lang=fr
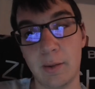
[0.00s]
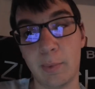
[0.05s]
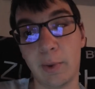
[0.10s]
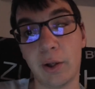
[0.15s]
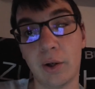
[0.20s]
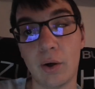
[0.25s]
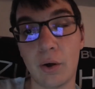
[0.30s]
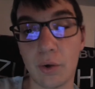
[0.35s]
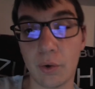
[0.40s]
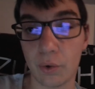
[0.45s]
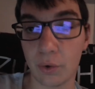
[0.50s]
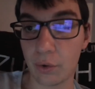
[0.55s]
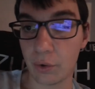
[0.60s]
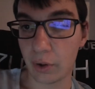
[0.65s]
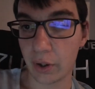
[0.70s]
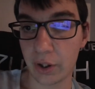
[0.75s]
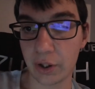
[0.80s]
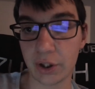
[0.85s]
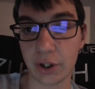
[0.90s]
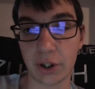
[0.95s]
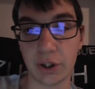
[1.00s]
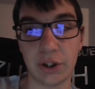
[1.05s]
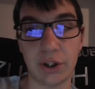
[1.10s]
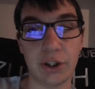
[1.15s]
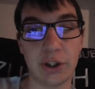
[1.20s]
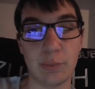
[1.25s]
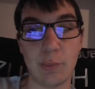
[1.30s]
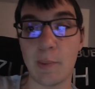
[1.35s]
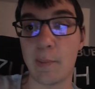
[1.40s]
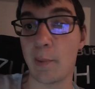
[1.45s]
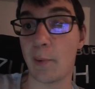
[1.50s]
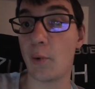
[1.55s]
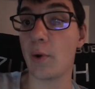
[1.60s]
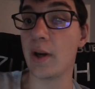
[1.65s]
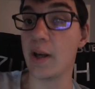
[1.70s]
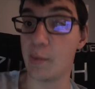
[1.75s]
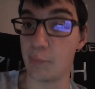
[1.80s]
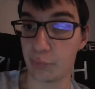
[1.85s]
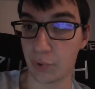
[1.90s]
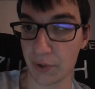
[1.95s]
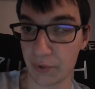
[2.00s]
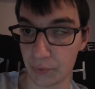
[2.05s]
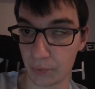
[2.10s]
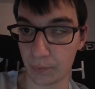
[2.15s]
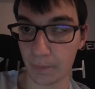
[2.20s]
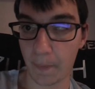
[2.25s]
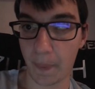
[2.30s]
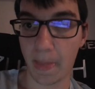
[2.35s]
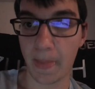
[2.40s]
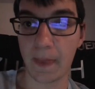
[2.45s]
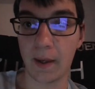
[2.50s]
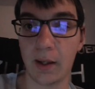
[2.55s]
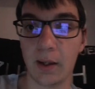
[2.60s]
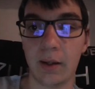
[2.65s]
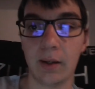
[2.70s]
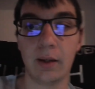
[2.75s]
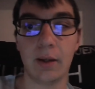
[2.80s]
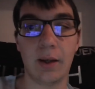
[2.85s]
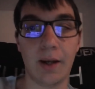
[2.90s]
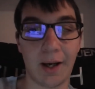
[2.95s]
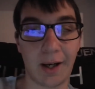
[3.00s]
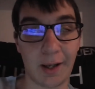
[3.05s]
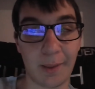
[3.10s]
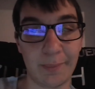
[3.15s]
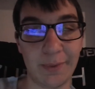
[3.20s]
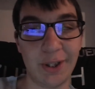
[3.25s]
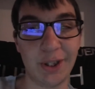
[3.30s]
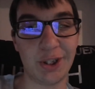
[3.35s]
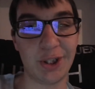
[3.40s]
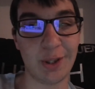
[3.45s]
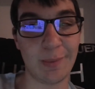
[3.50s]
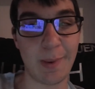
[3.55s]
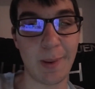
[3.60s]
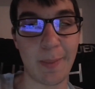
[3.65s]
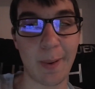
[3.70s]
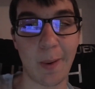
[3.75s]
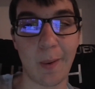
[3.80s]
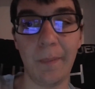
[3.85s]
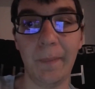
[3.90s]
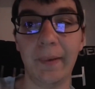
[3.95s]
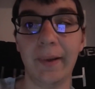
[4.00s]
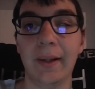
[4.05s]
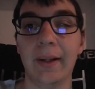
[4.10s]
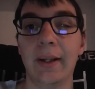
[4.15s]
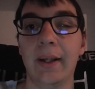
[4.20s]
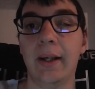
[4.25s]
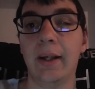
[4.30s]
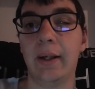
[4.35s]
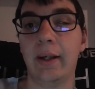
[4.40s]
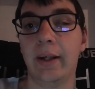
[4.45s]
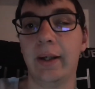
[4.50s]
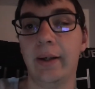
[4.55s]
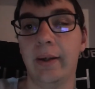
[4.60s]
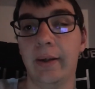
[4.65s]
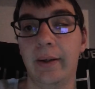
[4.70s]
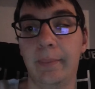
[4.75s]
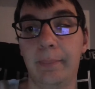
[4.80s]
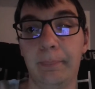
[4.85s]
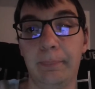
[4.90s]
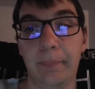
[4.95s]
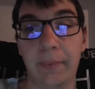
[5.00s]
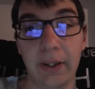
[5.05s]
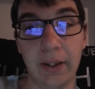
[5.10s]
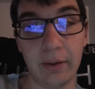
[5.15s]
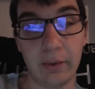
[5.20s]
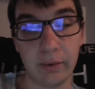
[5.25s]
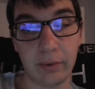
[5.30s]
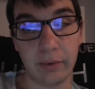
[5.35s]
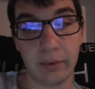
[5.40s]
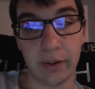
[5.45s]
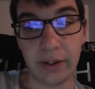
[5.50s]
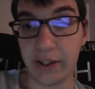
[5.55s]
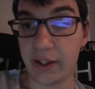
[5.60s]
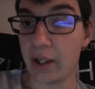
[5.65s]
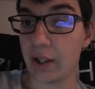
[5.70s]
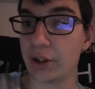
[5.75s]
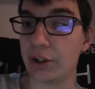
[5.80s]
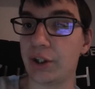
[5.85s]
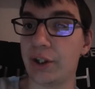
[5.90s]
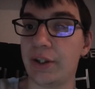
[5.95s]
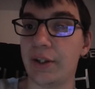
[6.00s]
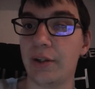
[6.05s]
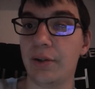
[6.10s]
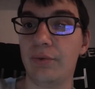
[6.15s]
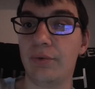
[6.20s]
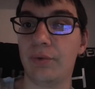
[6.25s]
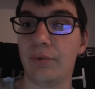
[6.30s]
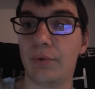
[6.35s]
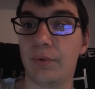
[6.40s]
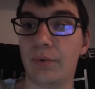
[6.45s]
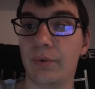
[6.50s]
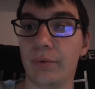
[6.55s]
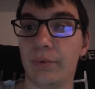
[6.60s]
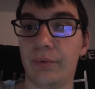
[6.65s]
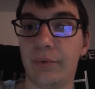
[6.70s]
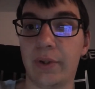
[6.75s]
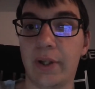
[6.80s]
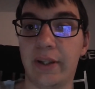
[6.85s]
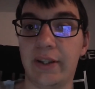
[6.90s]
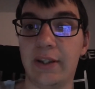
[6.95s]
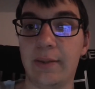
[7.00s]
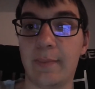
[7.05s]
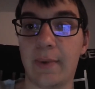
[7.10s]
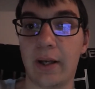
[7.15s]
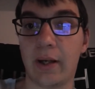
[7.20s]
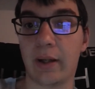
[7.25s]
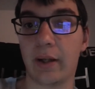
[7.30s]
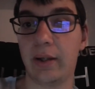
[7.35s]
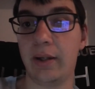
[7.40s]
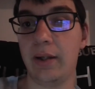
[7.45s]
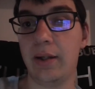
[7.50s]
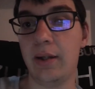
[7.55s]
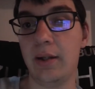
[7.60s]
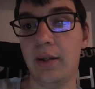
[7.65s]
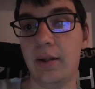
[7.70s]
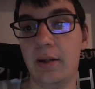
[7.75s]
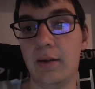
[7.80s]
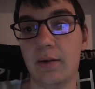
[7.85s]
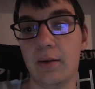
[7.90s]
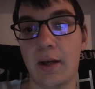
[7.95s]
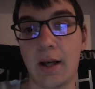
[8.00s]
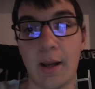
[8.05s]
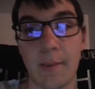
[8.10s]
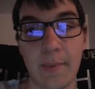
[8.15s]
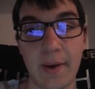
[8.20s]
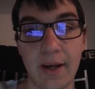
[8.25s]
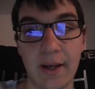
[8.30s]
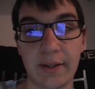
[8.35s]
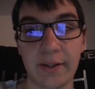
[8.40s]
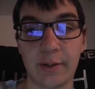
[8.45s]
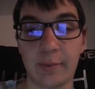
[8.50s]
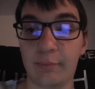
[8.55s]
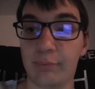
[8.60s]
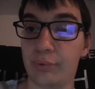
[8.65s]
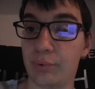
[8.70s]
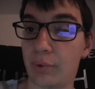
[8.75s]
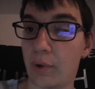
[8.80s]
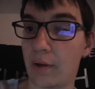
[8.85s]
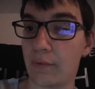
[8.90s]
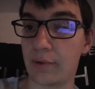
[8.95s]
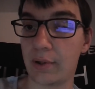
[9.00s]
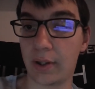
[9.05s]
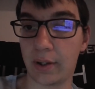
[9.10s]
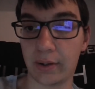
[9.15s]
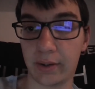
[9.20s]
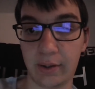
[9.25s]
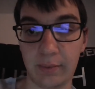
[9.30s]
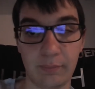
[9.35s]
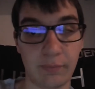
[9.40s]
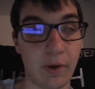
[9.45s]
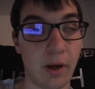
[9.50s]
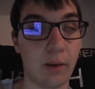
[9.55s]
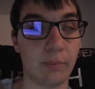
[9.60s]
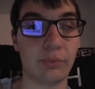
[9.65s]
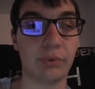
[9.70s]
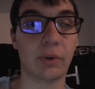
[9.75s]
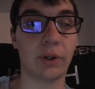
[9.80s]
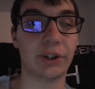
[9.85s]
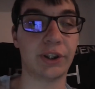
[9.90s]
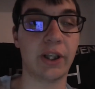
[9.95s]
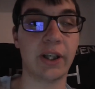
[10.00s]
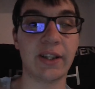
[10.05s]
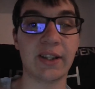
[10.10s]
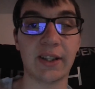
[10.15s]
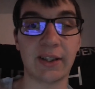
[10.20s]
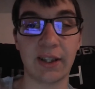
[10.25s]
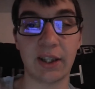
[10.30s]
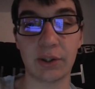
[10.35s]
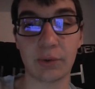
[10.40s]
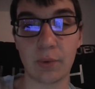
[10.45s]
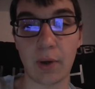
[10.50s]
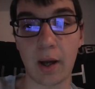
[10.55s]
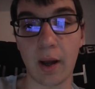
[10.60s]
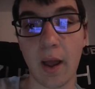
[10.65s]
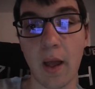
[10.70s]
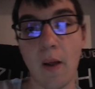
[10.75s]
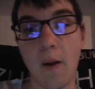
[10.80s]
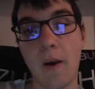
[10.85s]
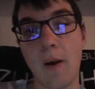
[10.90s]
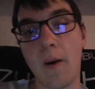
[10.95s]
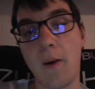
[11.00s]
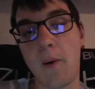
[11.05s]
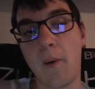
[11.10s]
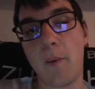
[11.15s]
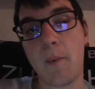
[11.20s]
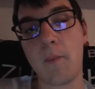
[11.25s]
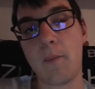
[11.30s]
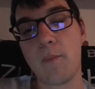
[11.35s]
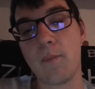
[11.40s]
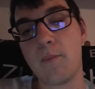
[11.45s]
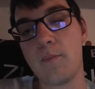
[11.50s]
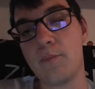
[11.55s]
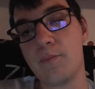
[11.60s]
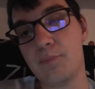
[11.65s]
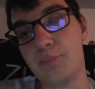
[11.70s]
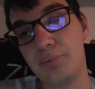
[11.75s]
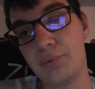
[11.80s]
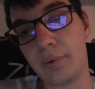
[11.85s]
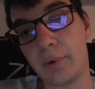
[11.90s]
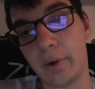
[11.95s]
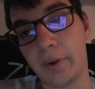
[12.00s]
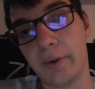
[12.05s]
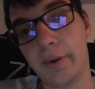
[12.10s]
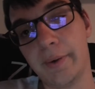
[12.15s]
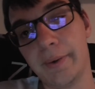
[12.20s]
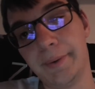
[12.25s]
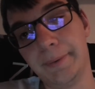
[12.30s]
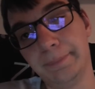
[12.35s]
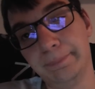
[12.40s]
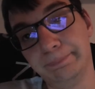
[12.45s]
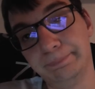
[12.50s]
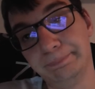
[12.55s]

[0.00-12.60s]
des bricoles encore à aller chercher chez mes parents, les poissons à ramener de chez mes parents. Mais euh, hier, j'étais dans une animalerie à la base pour avoir, pour acheter des accessoires pour euh,